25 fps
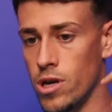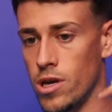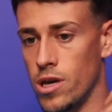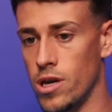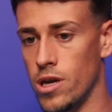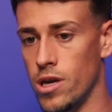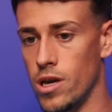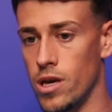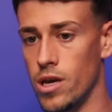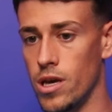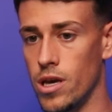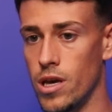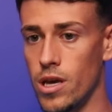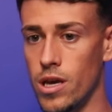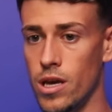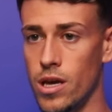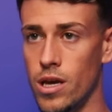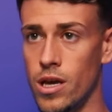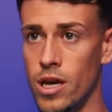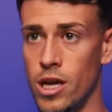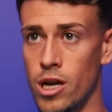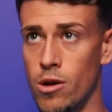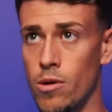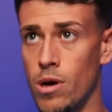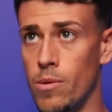que,
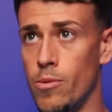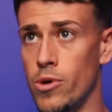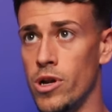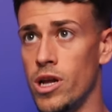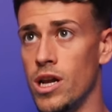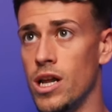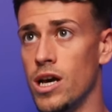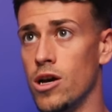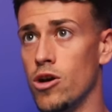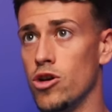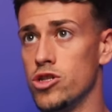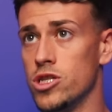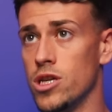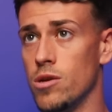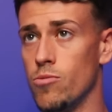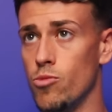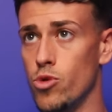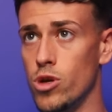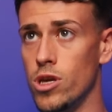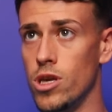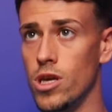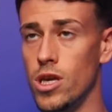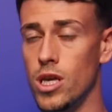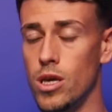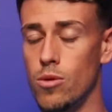que, nos va a poner las cosas
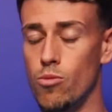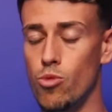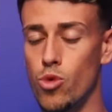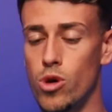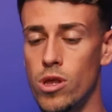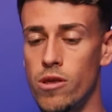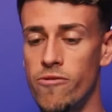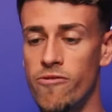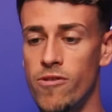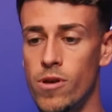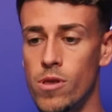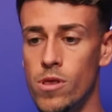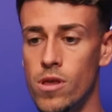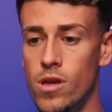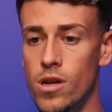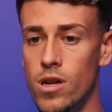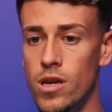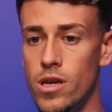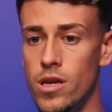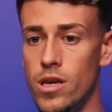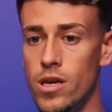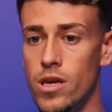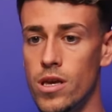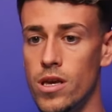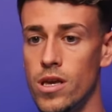muy, muy
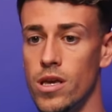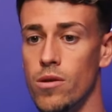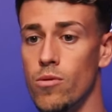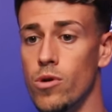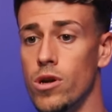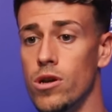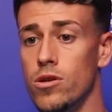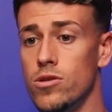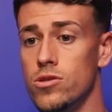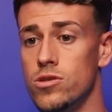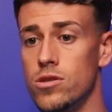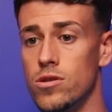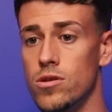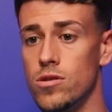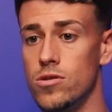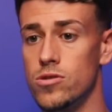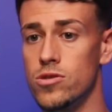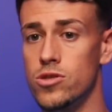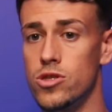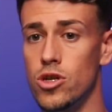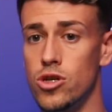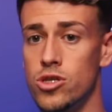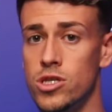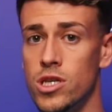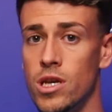difíciles y bueno, son,
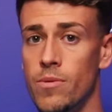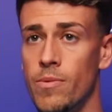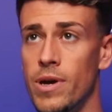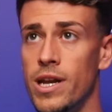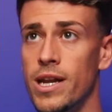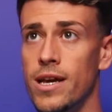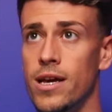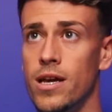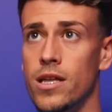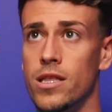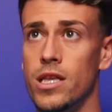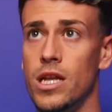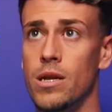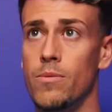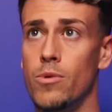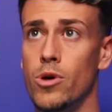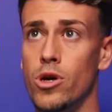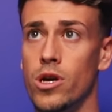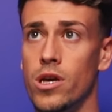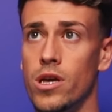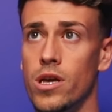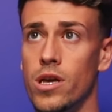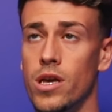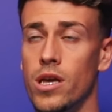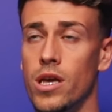semanas que tenemos
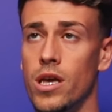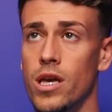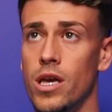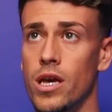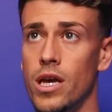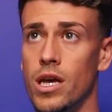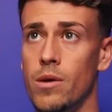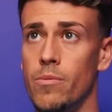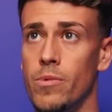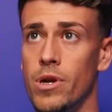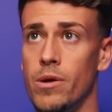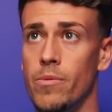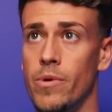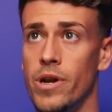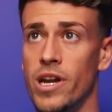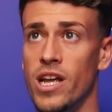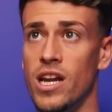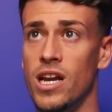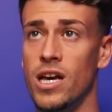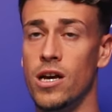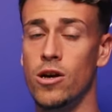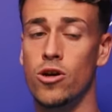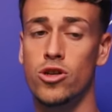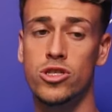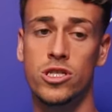que, preparar
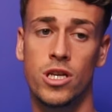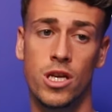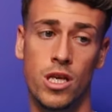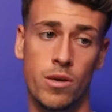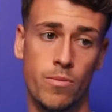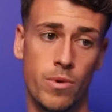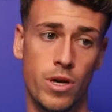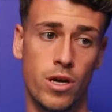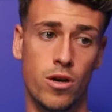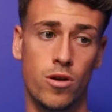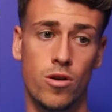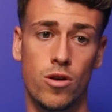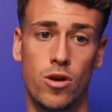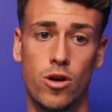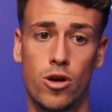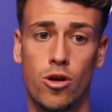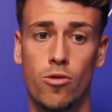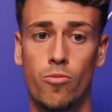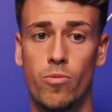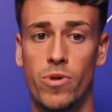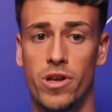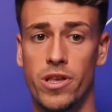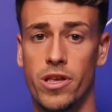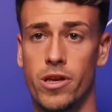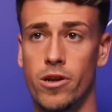las cosas, además con los
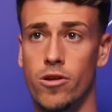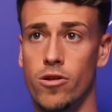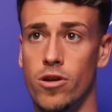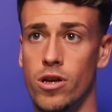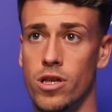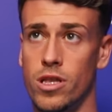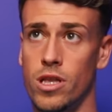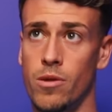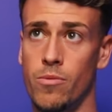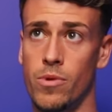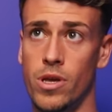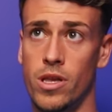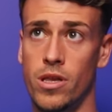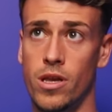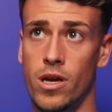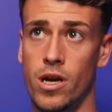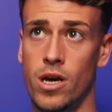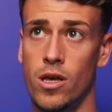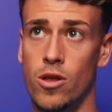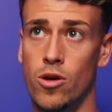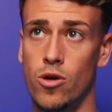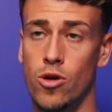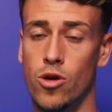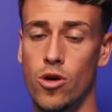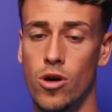compañeros que también han
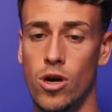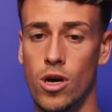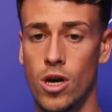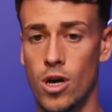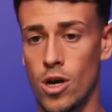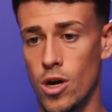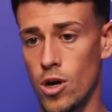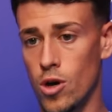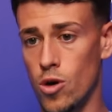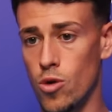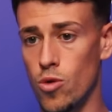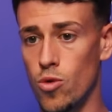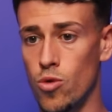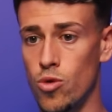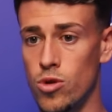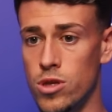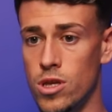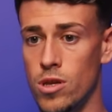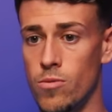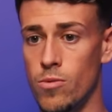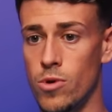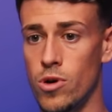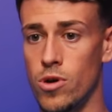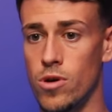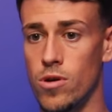llegado
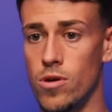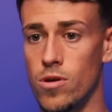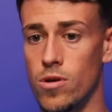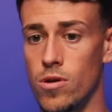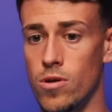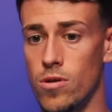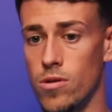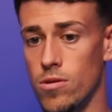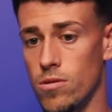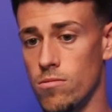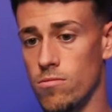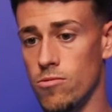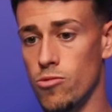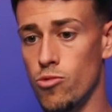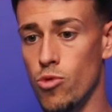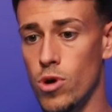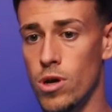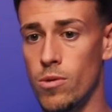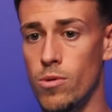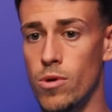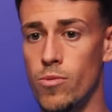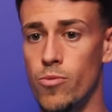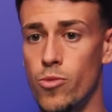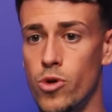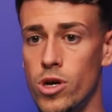últimos
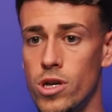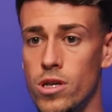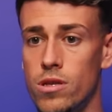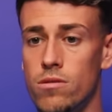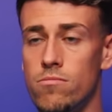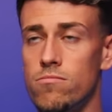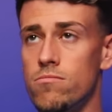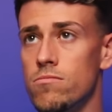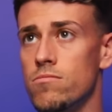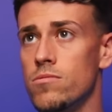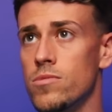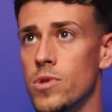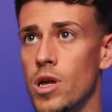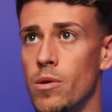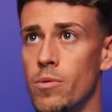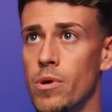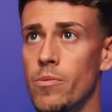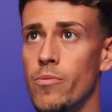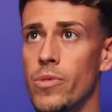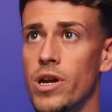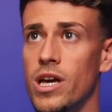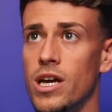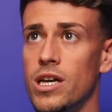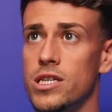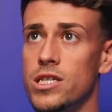nuevos, pues también
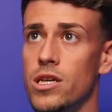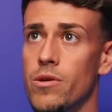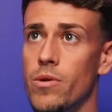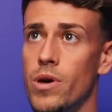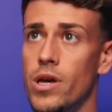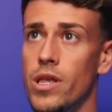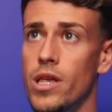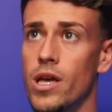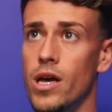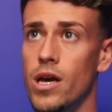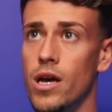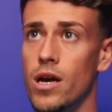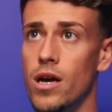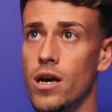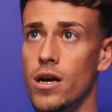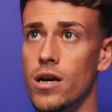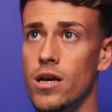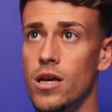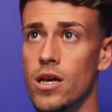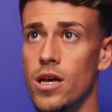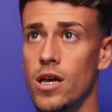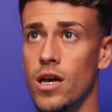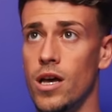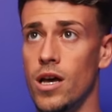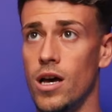para que se vayan
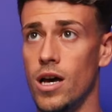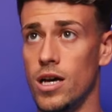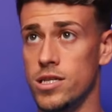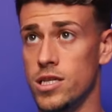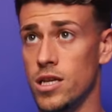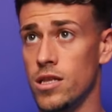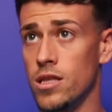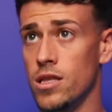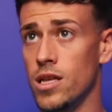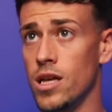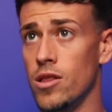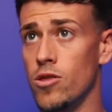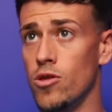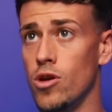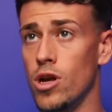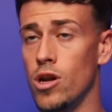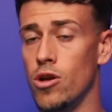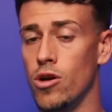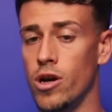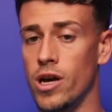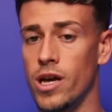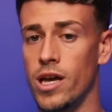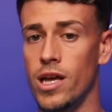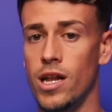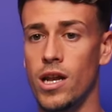asentando a
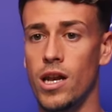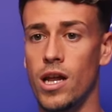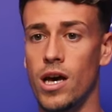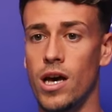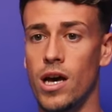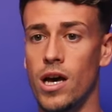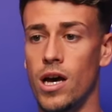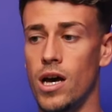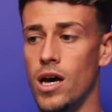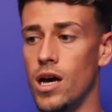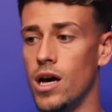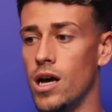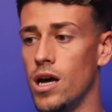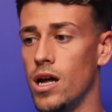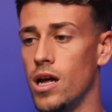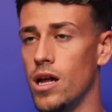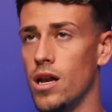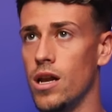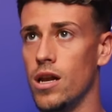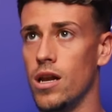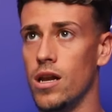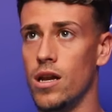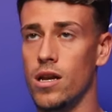lo que es la,